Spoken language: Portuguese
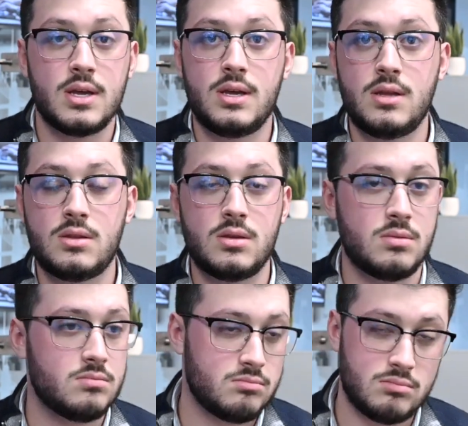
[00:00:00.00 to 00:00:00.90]
e de,
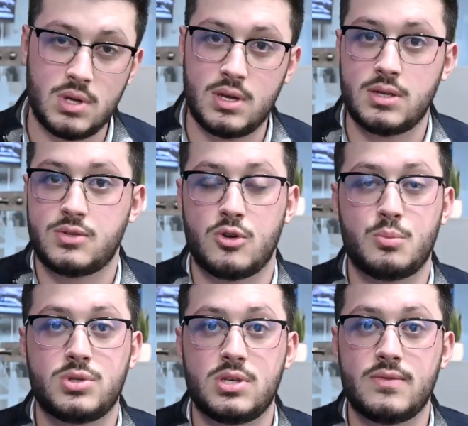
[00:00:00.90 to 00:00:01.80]
uh, se for
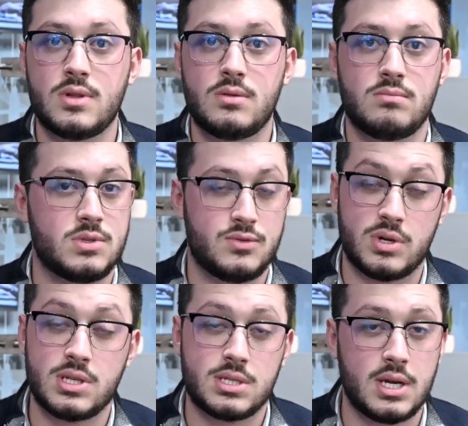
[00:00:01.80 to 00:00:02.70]
possível, se
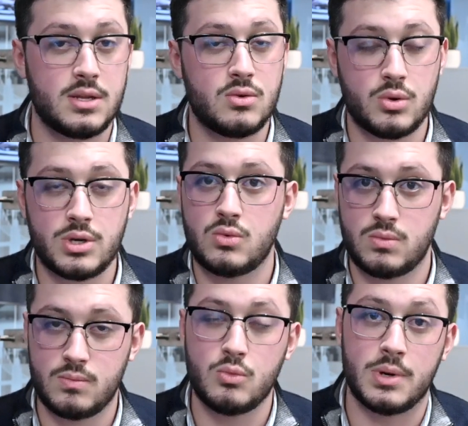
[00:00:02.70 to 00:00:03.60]
for necessário, corrigir
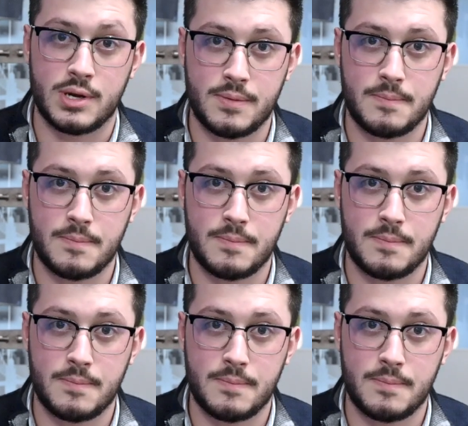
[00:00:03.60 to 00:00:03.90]
um bug.